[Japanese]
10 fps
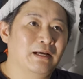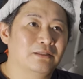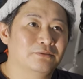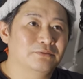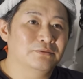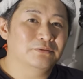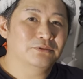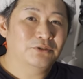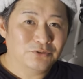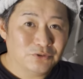あの、
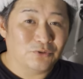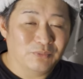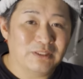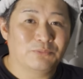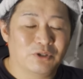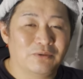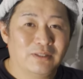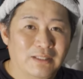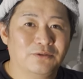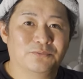それをちょっと見てもらおう
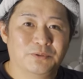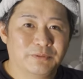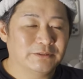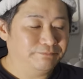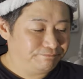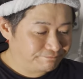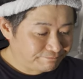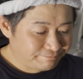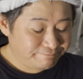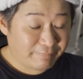かなと思います。
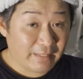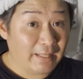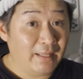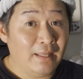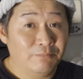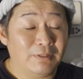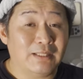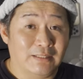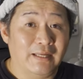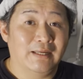で、ま
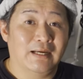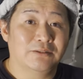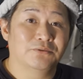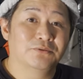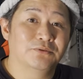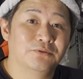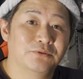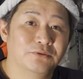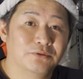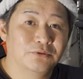だね、あ
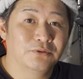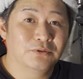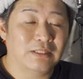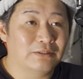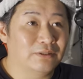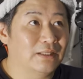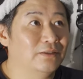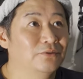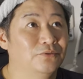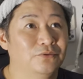のー、なんていうかな、
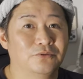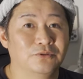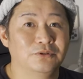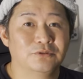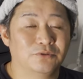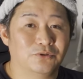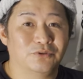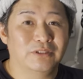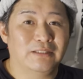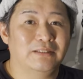こうこういうこと
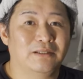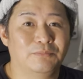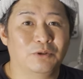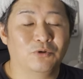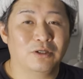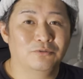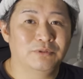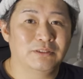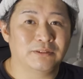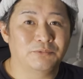をやってたら、まあ、他の
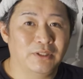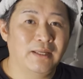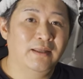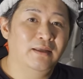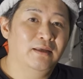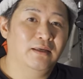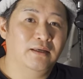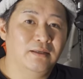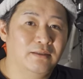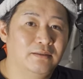皆さんもね、
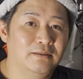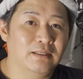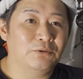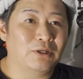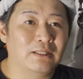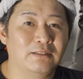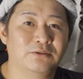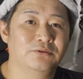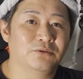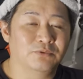えー、やろうかなっ
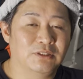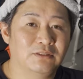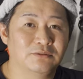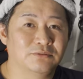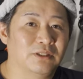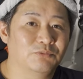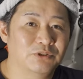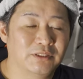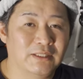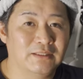ていう人も出てくるかも
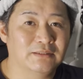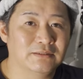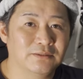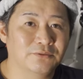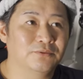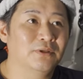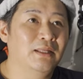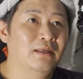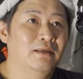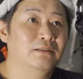しれないんですけど、
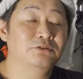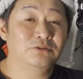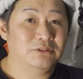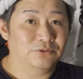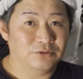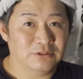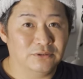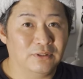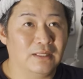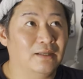え注意してほしい
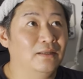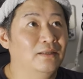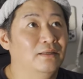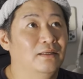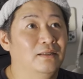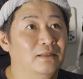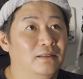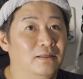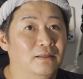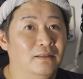のが、
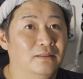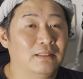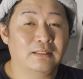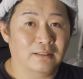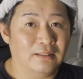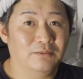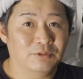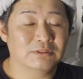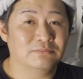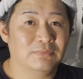えー、いうかあり
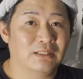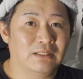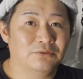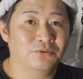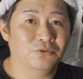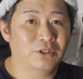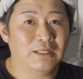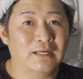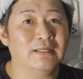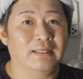ます。まあ、あの、法
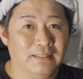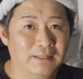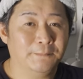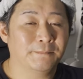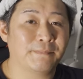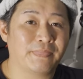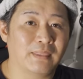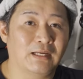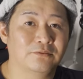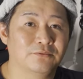令関係ね。
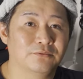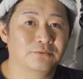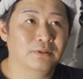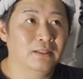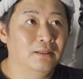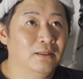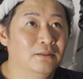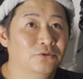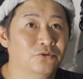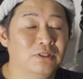あ
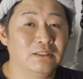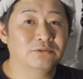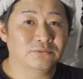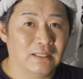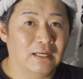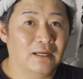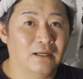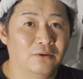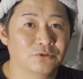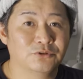のー、とりあえずは、
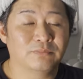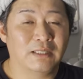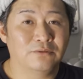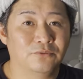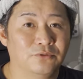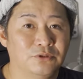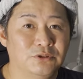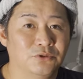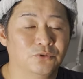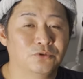お住まいの
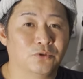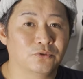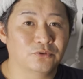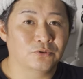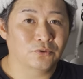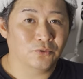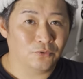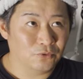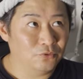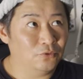市町村のと
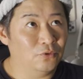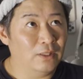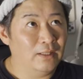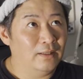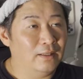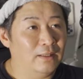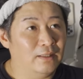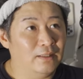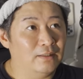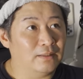ころの、
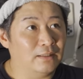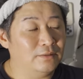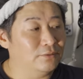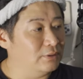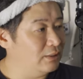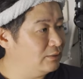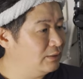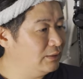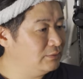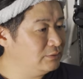えー、なんていうかな、
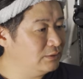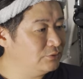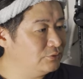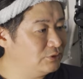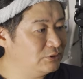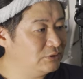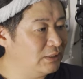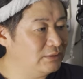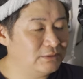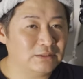建設し、
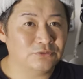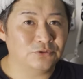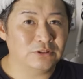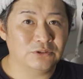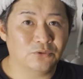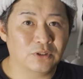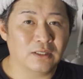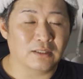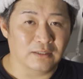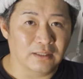建築指導課か